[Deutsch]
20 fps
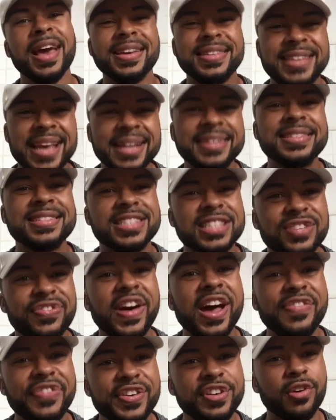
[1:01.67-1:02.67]
Jetzt
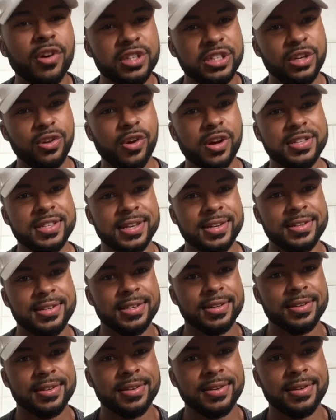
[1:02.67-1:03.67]
zweifeln noch die Leute an
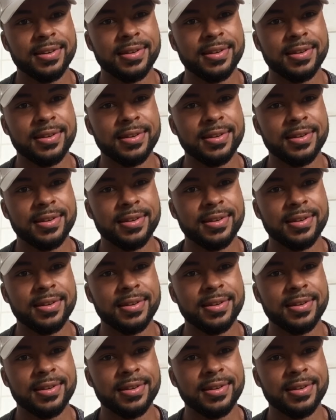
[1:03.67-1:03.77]
dir.